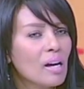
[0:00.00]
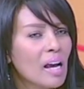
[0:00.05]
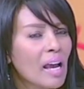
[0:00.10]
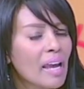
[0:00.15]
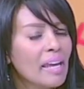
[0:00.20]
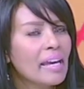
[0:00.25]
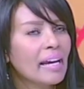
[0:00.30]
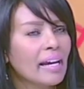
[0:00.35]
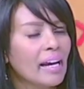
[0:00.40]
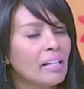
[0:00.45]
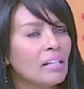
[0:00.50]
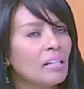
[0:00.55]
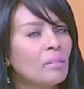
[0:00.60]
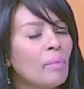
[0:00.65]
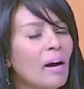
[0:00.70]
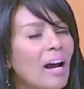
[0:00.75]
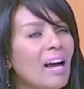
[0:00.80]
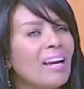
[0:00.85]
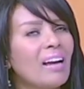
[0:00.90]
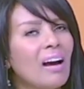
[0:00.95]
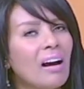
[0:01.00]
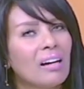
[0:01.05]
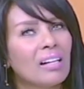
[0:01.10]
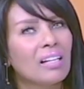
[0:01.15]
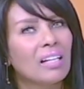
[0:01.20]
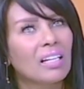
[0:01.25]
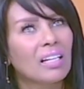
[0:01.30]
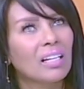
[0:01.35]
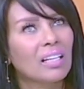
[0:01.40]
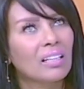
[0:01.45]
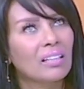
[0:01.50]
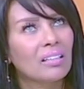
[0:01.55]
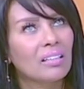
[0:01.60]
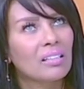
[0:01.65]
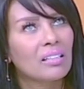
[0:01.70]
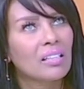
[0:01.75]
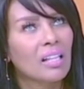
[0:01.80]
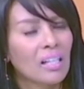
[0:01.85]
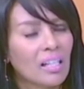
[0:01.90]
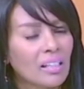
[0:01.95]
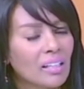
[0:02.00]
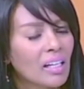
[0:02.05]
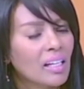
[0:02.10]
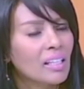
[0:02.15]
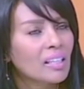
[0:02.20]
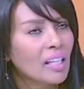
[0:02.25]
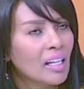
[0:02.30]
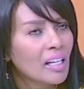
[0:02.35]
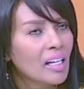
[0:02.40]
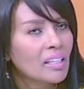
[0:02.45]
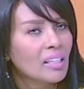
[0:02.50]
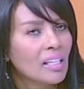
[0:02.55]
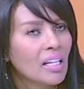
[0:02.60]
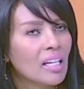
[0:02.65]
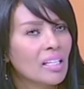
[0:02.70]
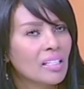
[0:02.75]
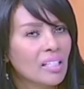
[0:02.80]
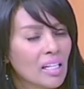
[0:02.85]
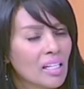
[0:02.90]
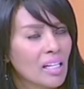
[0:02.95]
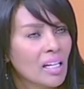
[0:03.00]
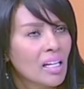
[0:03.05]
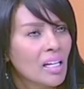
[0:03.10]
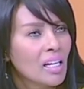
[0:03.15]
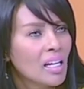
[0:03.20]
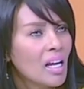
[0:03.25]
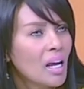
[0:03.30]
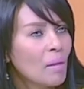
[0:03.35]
هي كانت بقى لها سنتين ثلاثة سنة